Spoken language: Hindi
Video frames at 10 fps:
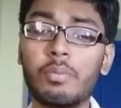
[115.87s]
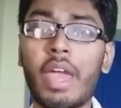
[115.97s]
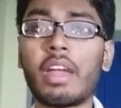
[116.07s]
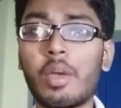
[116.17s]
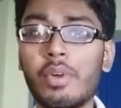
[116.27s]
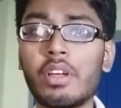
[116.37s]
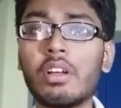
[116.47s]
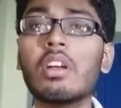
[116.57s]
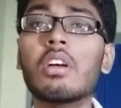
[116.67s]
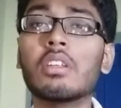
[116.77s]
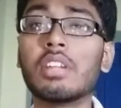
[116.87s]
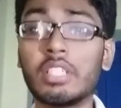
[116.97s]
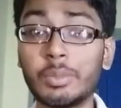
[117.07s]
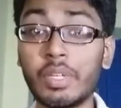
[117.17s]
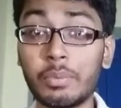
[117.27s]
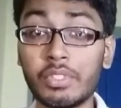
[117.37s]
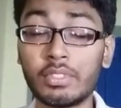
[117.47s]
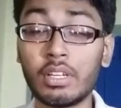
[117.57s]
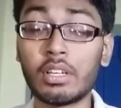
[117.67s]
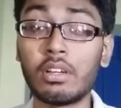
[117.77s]
बैक कैमरा 30
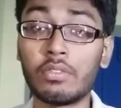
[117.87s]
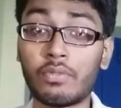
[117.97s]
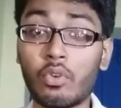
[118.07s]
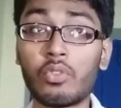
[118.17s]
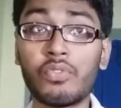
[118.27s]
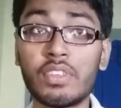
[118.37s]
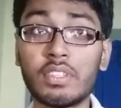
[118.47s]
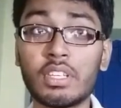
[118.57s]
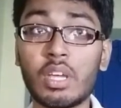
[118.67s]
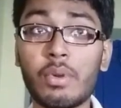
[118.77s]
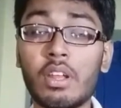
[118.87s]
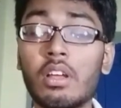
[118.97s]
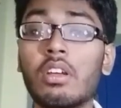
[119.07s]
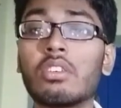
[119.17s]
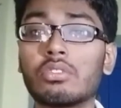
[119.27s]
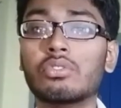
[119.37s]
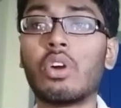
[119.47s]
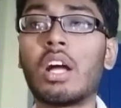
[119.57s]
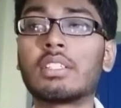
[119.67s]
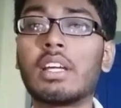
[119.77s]
मेगापिक्सल का फ्रंट फेसिंग कैमरा जो
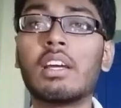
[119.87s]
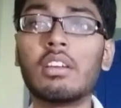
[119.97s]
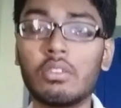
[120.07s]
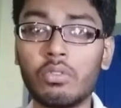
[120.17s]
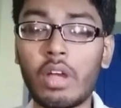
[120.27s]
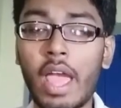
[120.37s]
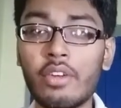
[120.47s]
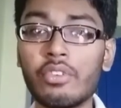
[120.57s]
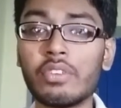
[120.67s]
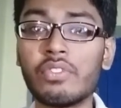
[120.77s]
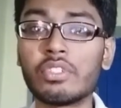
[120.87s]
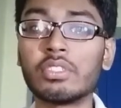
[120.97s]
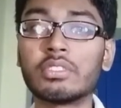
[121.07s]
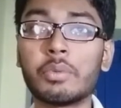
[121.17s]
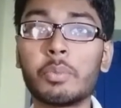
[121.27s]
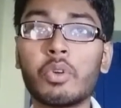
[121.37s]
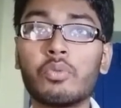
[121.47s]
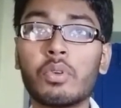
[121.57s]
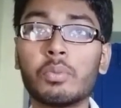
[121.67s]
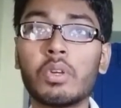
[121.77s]
आता है एंड्रॉयड वर्जन
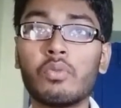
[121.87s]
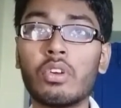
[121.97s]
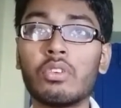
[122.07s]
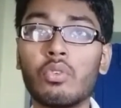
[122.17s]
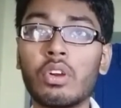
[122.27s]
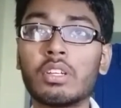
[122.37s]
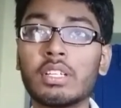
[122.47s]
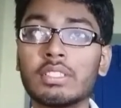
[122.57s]
7.1.1 नोगट